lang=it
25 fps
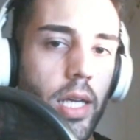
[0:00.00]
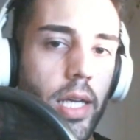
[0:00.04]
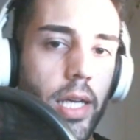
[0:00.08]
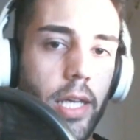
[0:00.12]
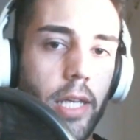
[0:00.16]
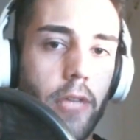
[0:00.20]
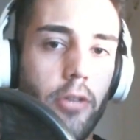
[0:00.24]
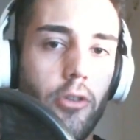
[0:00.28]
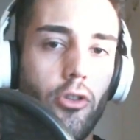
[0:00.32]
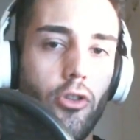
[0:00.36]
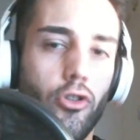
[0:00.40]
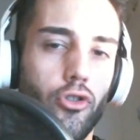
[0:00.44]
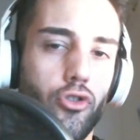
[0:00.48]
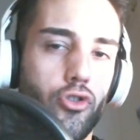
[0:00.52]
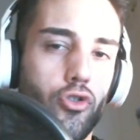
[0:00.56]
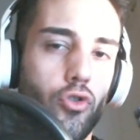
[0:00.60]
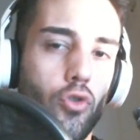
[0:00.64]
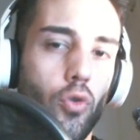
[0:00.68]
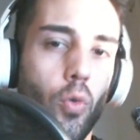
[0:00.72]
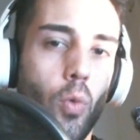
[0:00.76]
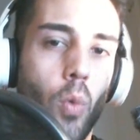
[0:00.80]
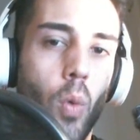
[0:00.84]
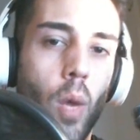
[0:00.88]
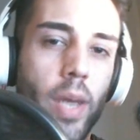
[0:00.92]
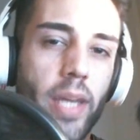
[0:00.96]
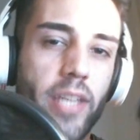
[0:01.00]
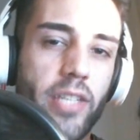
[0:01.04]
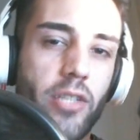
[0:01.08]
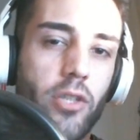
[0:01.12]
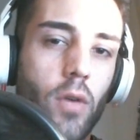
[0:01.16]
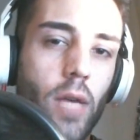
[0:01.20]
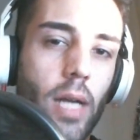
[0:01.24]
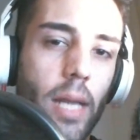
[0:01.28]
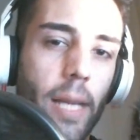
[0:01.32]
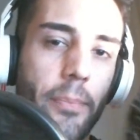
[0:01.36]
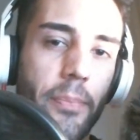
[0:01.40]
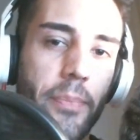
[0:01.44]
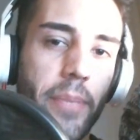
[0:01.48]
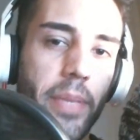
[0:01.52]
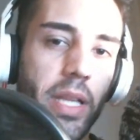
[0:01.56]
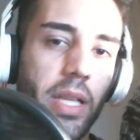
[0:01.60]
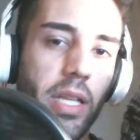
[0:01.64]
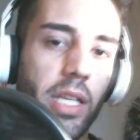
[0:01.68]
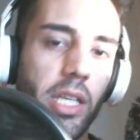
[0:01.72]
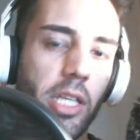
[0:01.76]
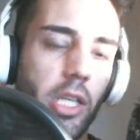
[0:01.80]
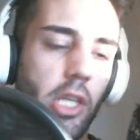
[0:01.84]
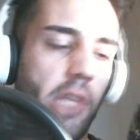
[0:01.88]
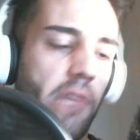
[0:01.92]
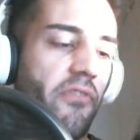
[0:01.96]
indosso questo
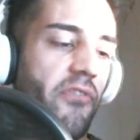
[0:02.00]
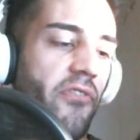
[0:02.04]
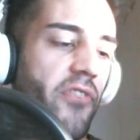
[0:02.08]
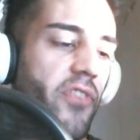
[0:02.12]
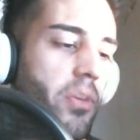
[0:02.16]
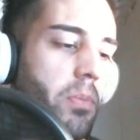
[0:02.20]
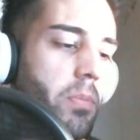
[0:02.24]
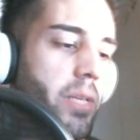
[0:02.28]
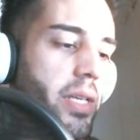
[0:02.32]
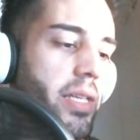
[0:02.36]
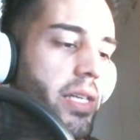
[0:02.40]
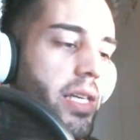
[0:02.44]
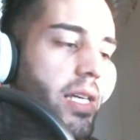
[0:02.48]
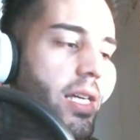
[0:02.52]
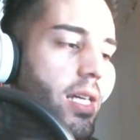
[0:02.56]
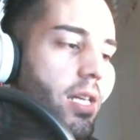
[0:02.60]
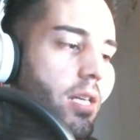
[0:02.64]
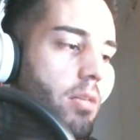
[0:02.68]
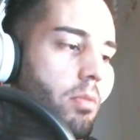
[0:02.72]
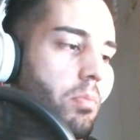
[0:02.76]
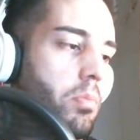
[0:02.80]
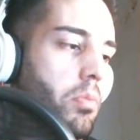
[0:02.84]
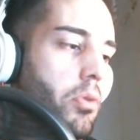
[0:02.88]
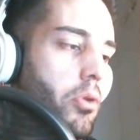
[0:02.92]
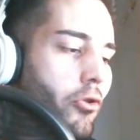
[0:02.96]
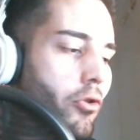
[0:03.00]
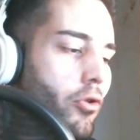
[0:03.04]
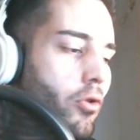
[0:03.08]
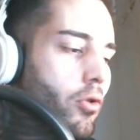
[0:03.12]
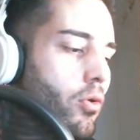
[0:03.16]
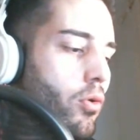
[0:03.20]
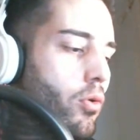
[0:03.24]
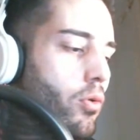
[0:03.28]
cappellino in fibra di carbonio